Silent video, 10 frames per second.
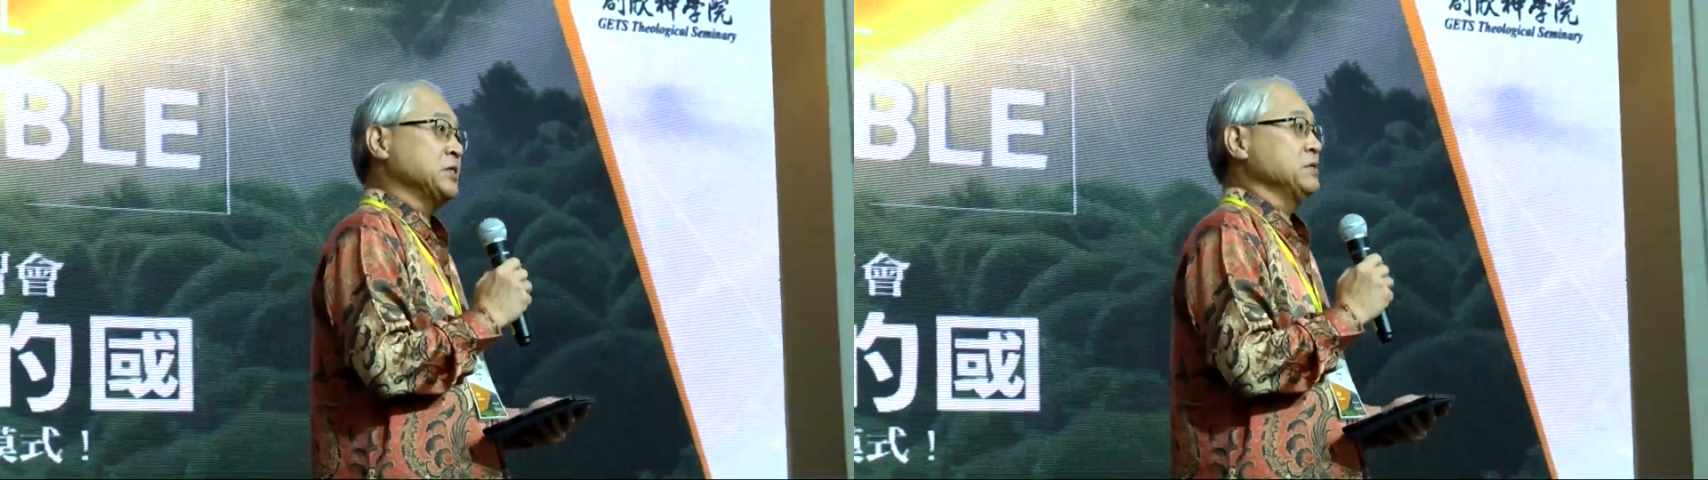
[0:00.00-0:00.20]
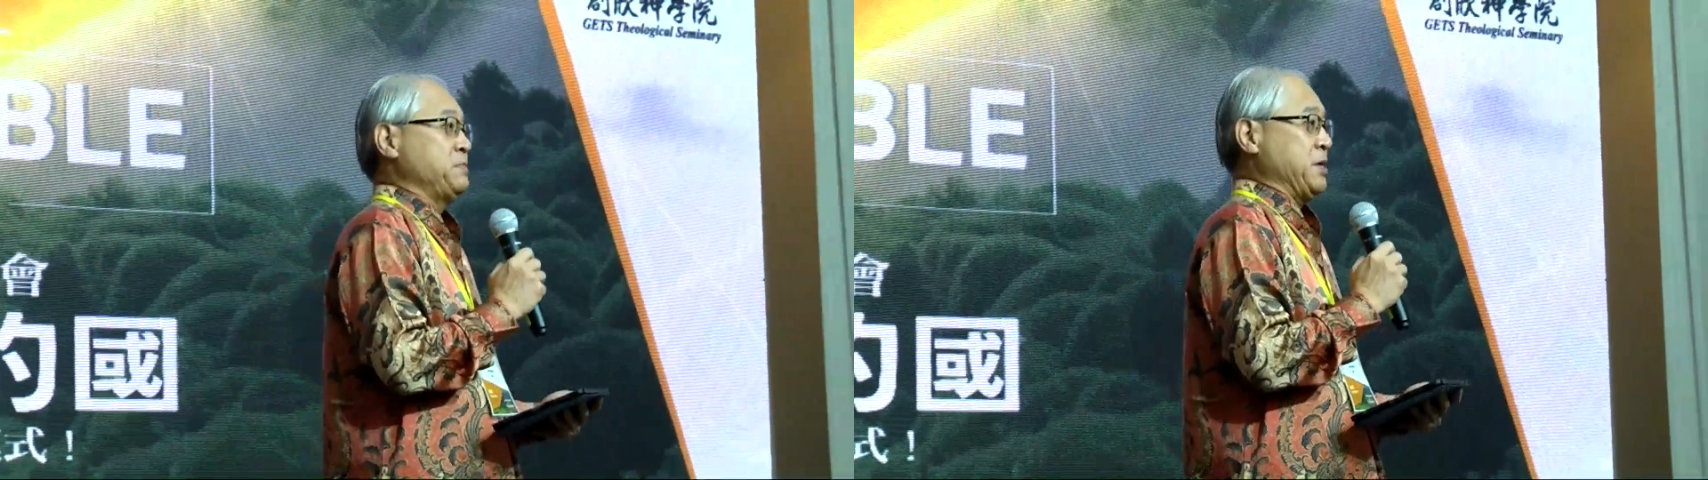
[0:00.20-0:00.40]

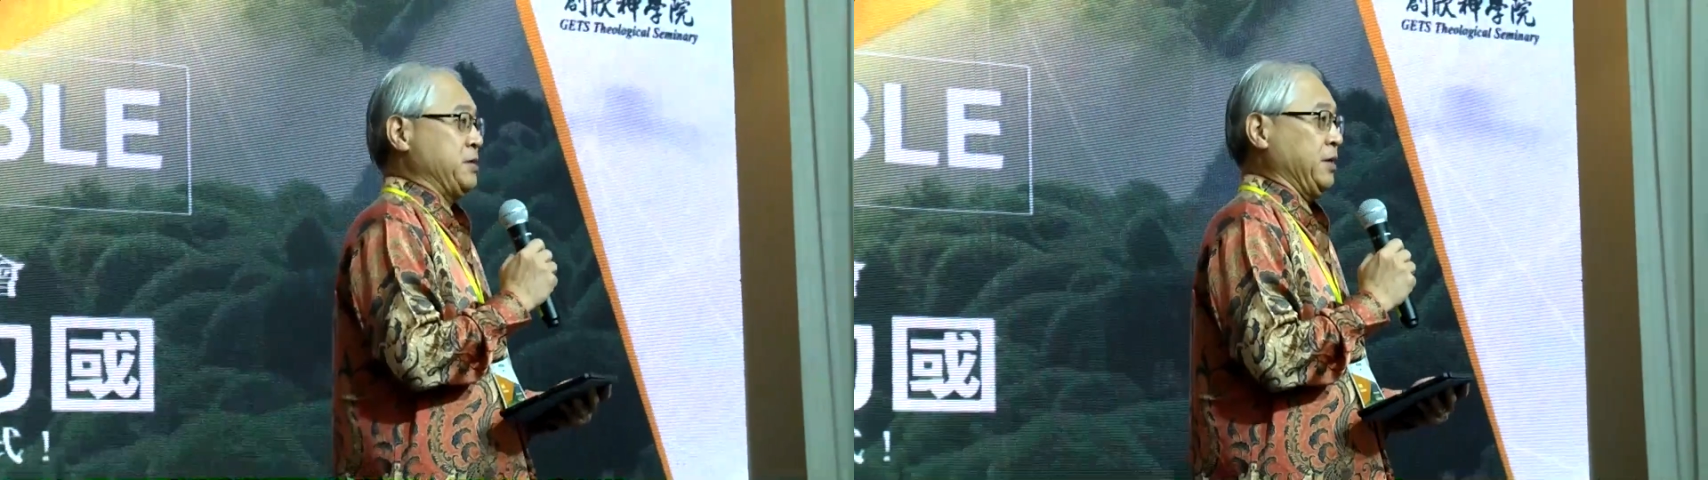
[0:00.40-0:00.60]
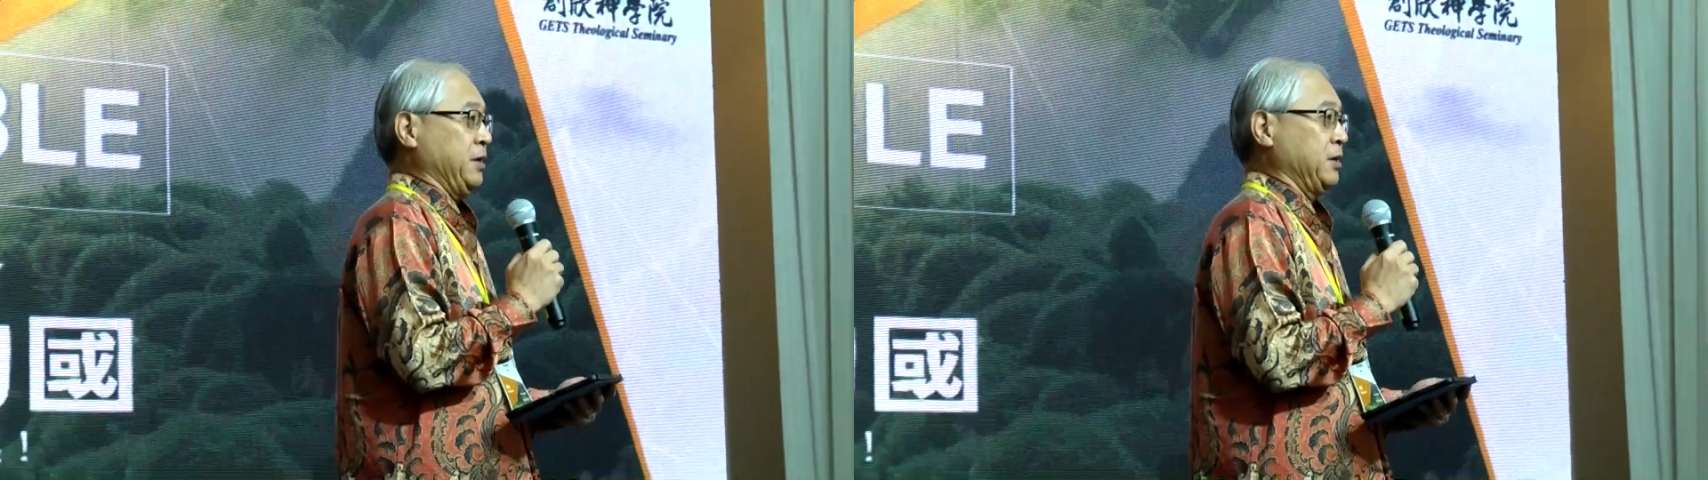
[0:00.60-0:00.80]
别
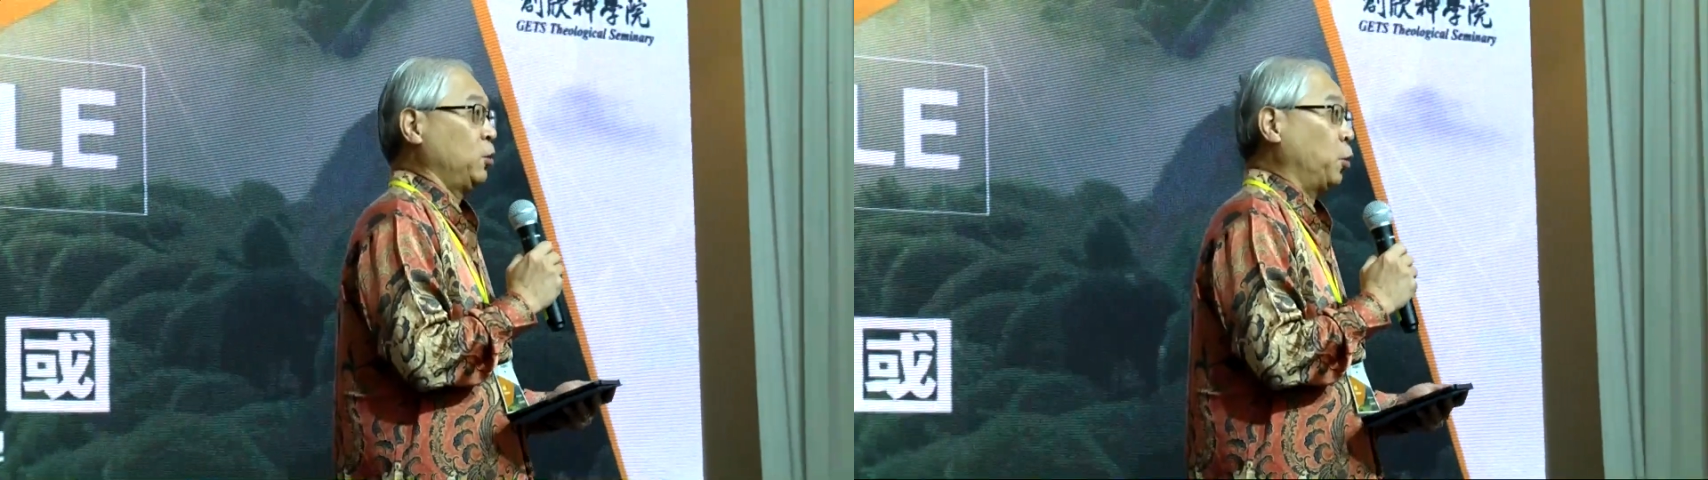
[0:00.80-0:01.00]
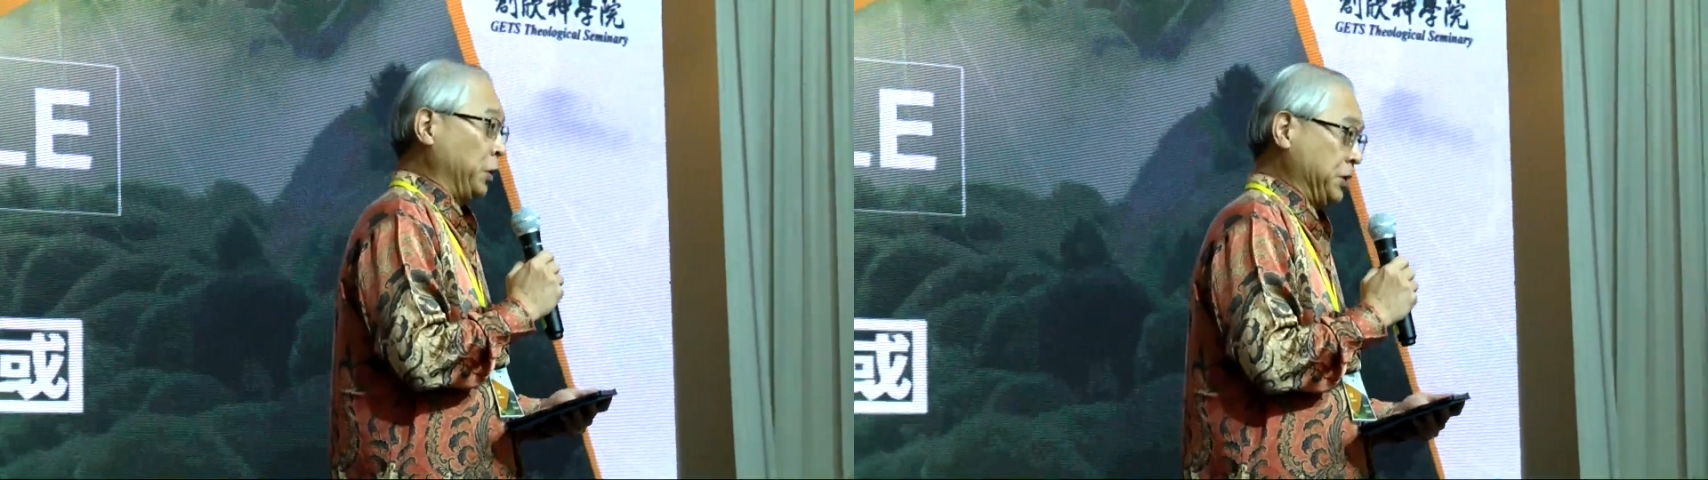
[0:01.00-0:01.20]
的
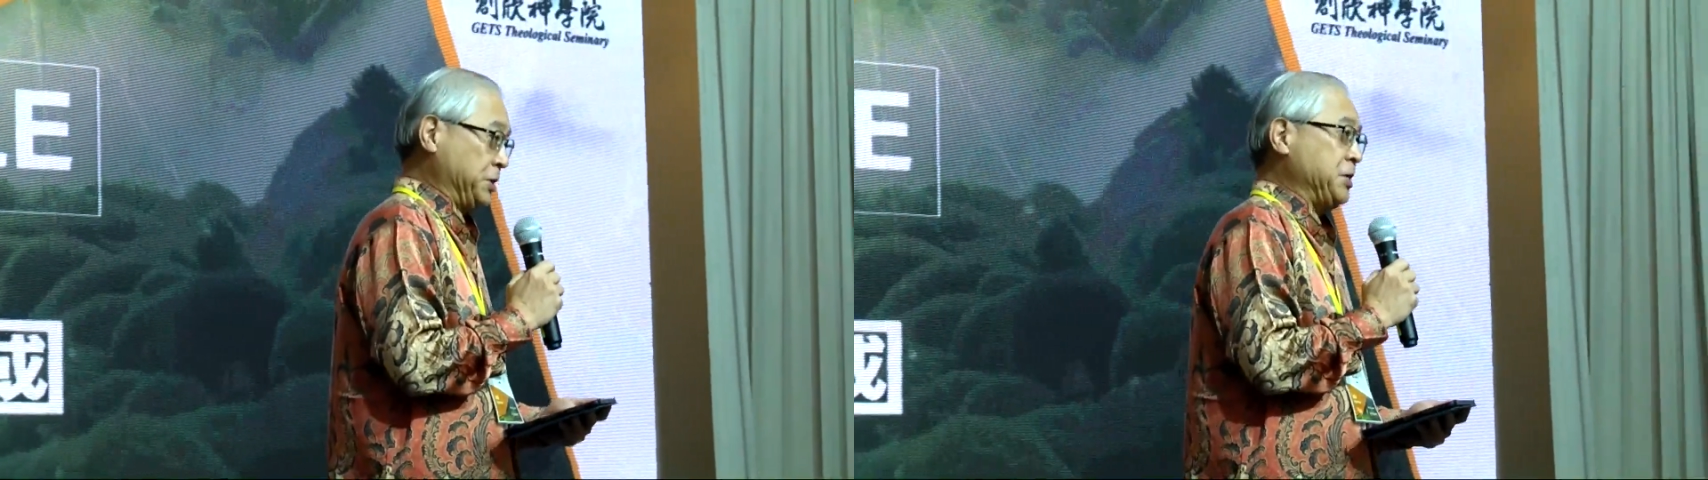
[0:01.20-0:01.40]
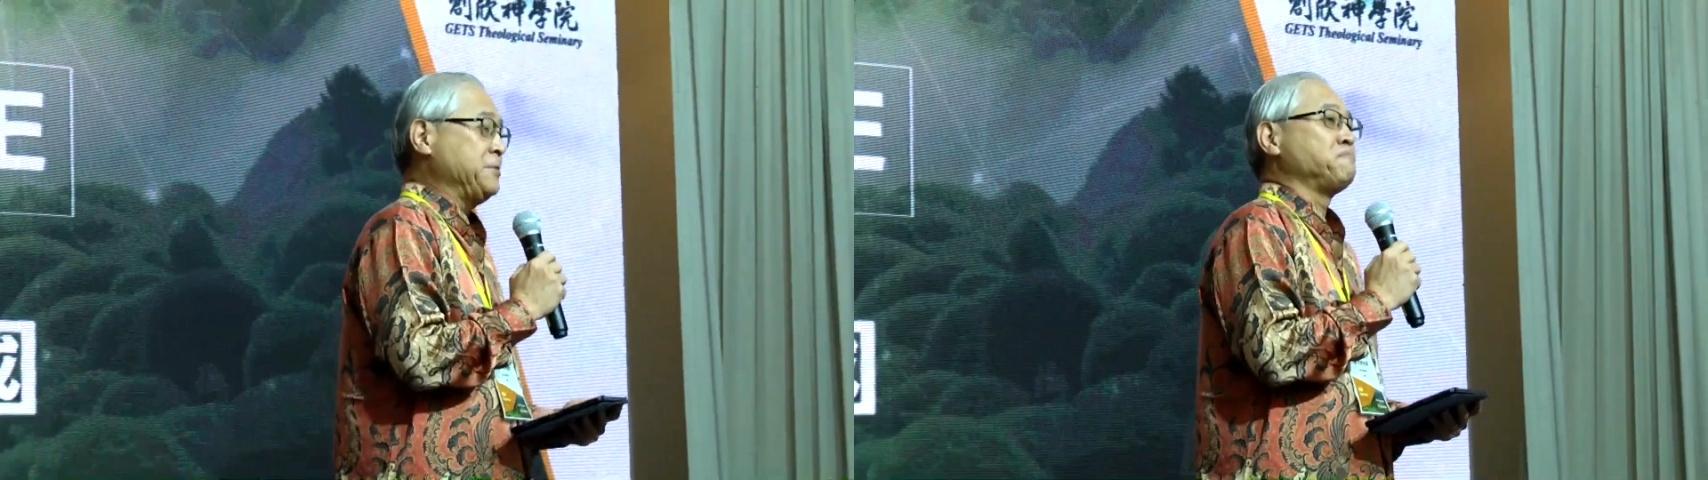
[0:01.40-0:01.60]
会议，